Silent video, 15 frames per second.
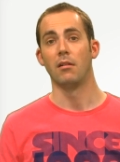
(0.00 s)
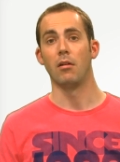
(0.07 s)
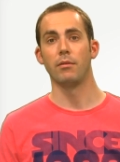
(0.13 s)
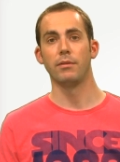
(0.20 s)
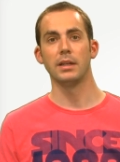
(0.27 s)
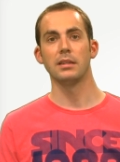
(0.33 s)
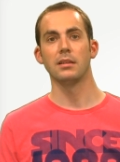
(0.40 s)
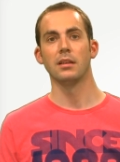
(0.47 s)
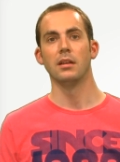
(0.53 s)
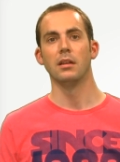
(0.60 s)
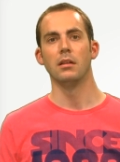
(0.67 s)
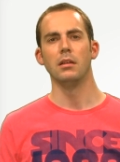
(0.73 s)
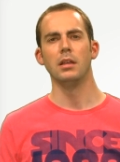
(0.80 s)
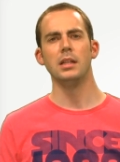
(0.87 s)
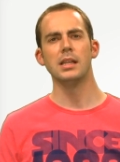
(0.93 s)
En fait,
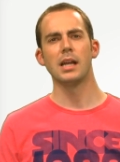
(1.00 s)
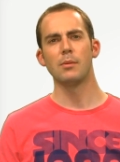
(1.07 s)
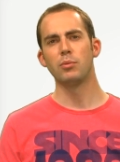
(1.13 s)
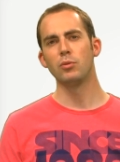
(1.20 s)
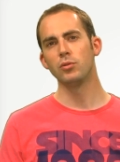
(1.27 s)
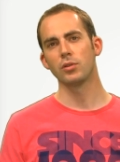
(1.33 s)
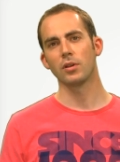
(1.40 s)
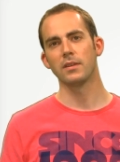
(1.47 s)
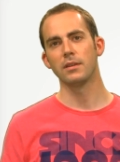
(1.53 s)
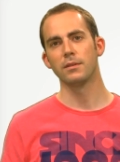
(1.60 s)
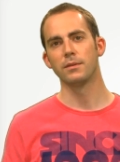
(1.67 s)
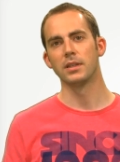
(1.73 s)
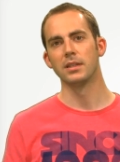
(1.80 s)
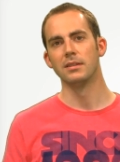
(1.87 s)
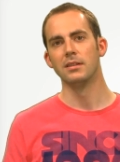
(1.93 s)
il y a plusieurs
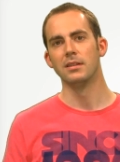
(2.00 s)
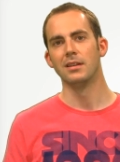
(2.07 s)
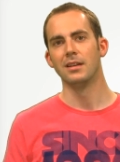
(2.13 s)
effets,